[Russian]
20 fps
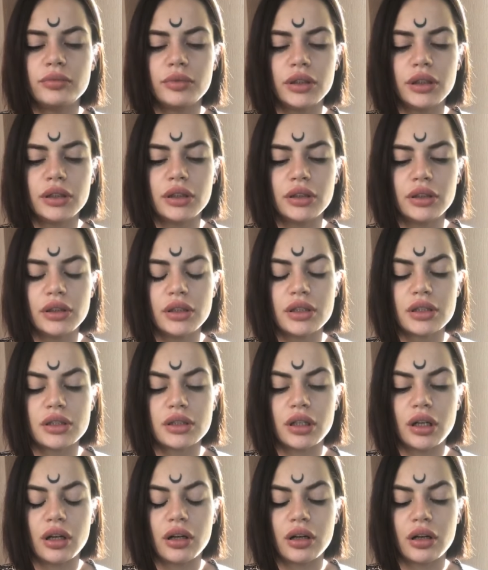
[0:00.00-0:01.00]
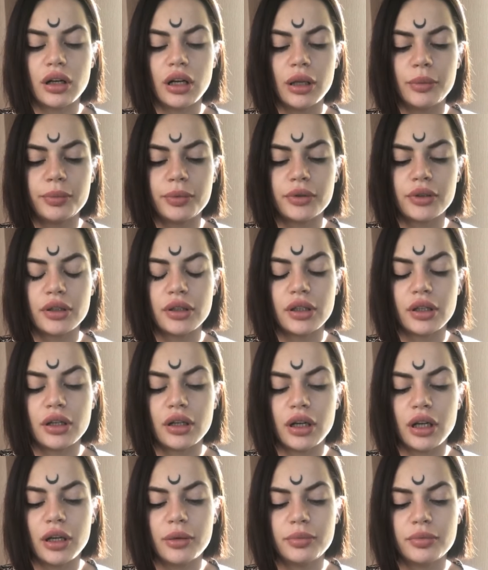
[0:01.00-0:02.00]
Блин, я не знаю, хайп это не
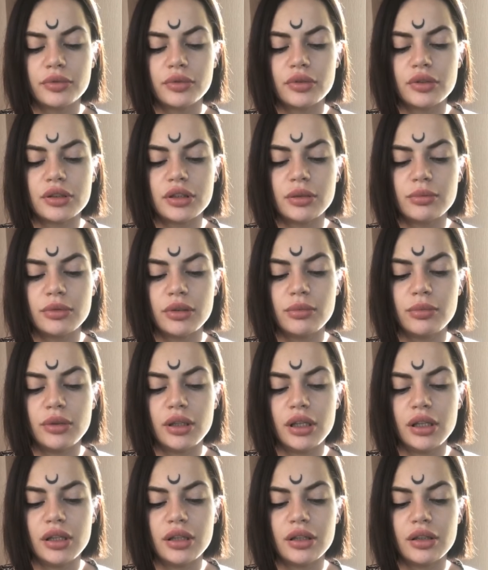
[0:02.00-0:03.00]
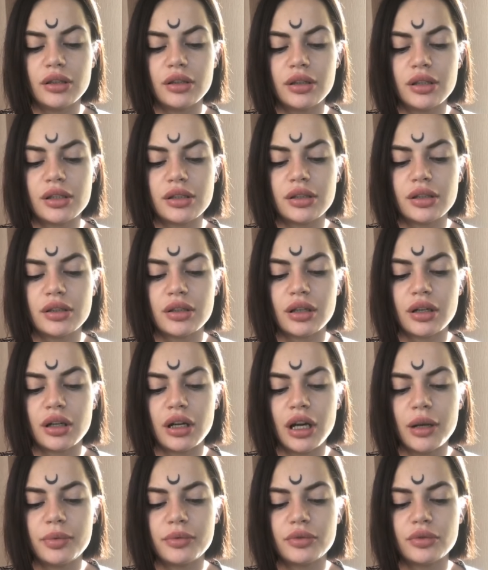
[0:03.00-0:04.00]
хайп, но тем не менее, если это
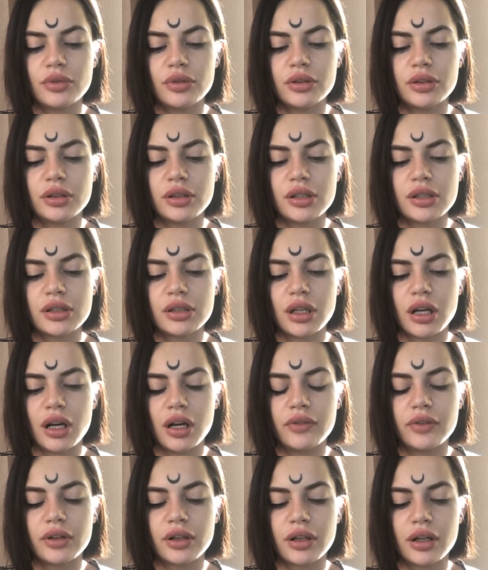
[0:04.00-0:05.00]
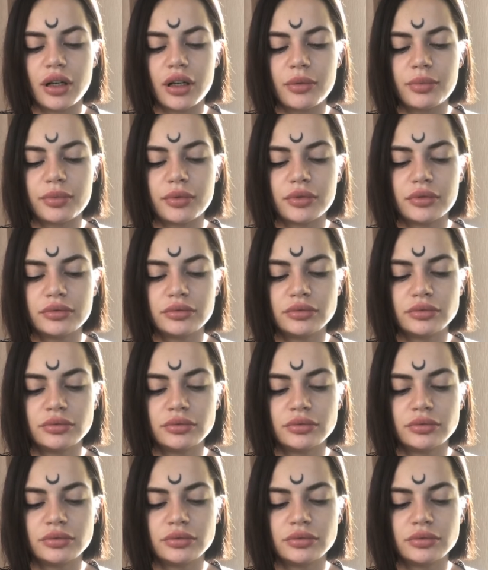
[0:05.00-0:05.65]
хайп, но это не здравый хайп.